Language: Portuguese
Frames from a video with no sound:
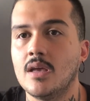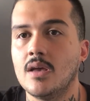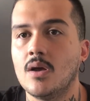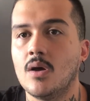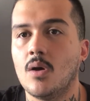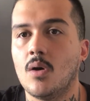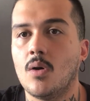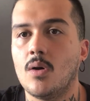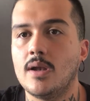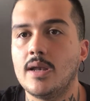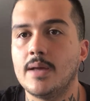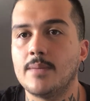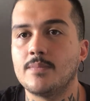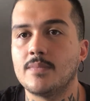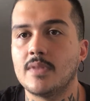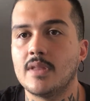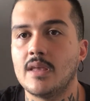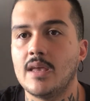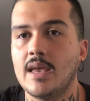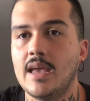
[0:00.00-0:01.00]
Olha,
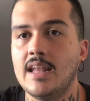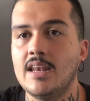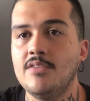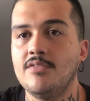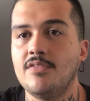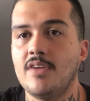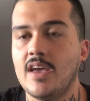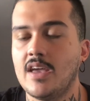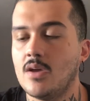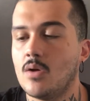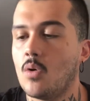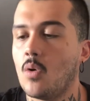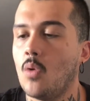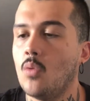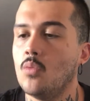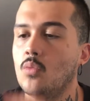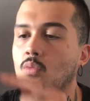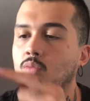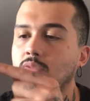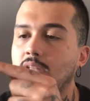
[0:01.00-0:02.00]
ele vem com
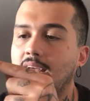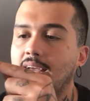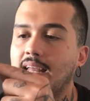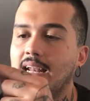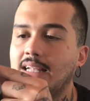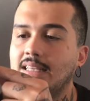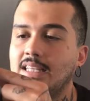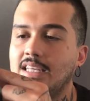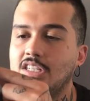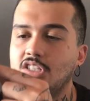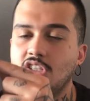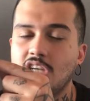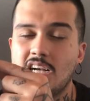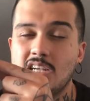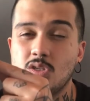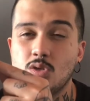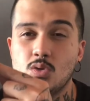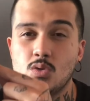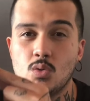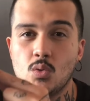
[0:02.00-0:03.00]
um degradê de
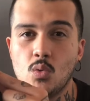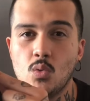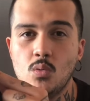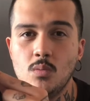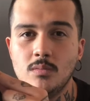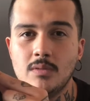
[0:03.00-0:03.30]
azul,